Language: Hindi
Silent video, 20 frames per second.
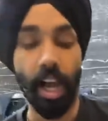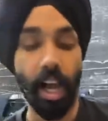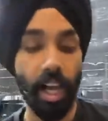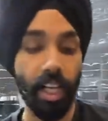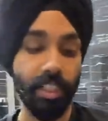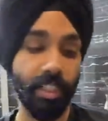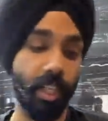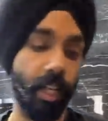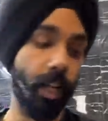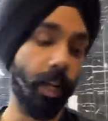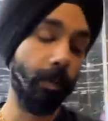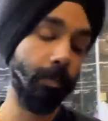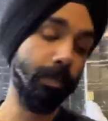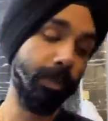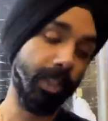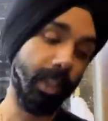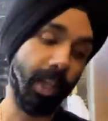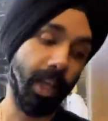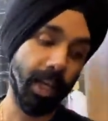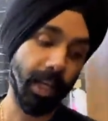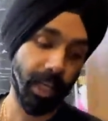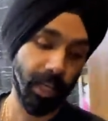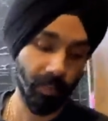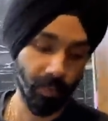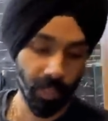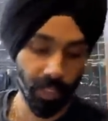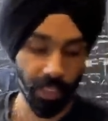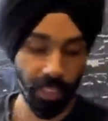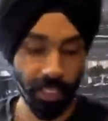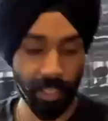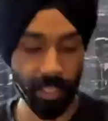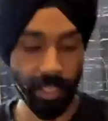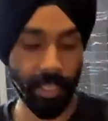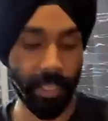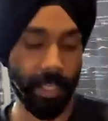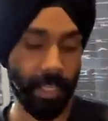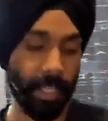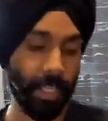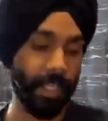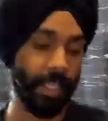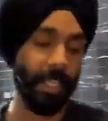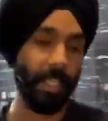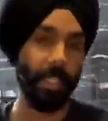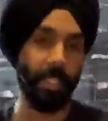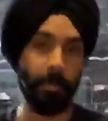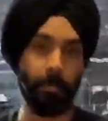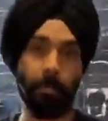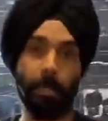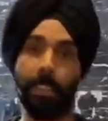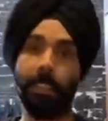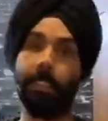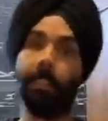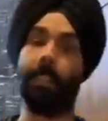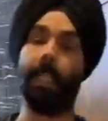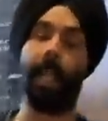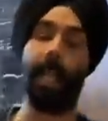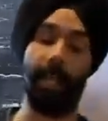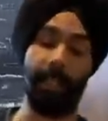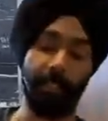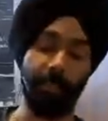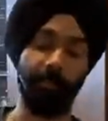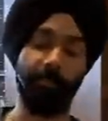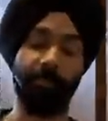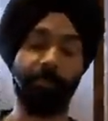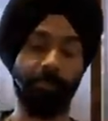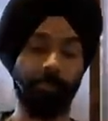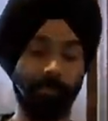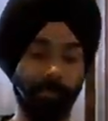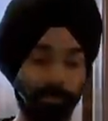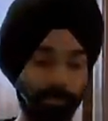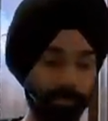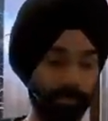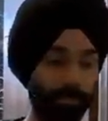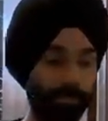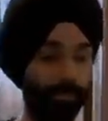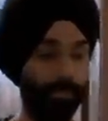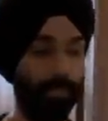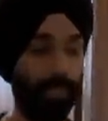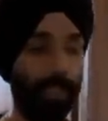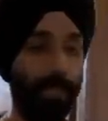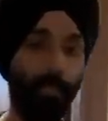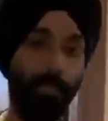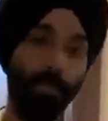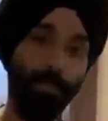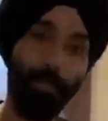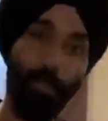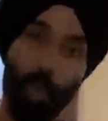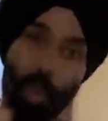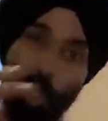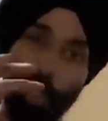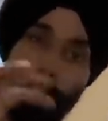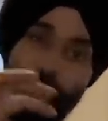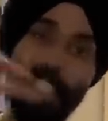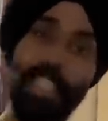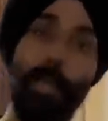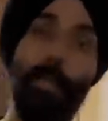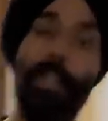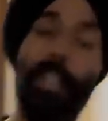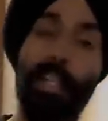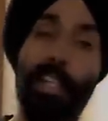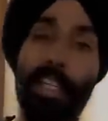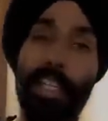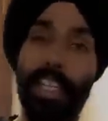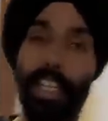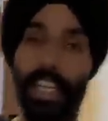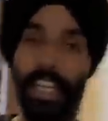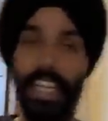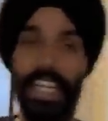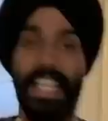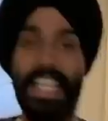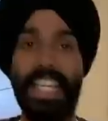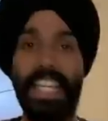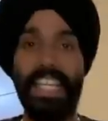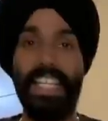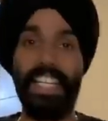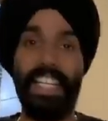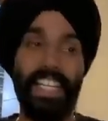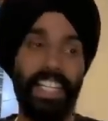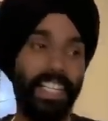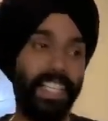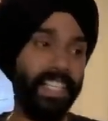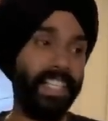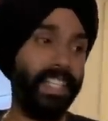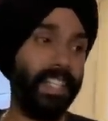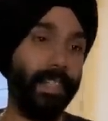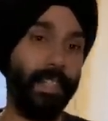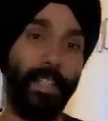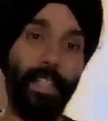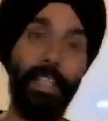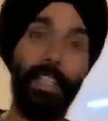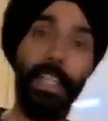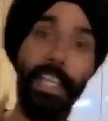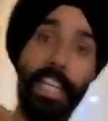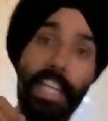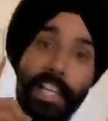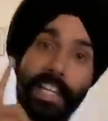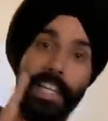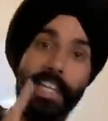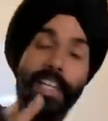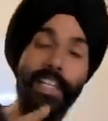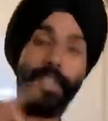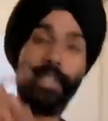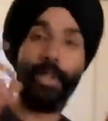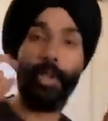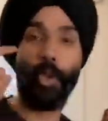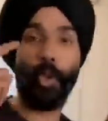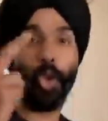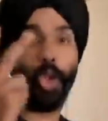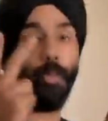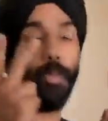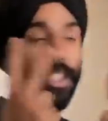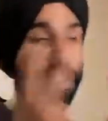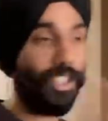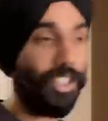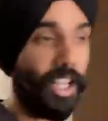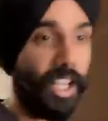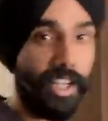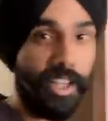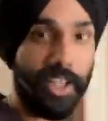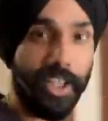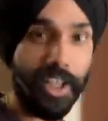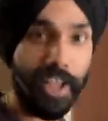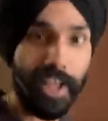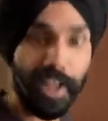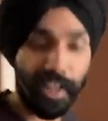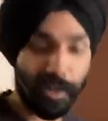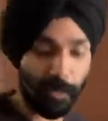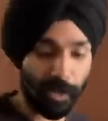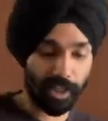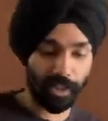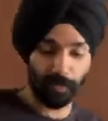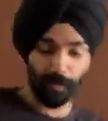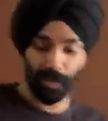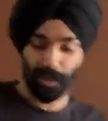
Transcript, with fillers: आज हम चलाने वाले हैं मस्टैंग वो सीन जबरदस्त नहीं है लेकिन एक नहीं दो तो मस्ट टाइम एक ही बारी में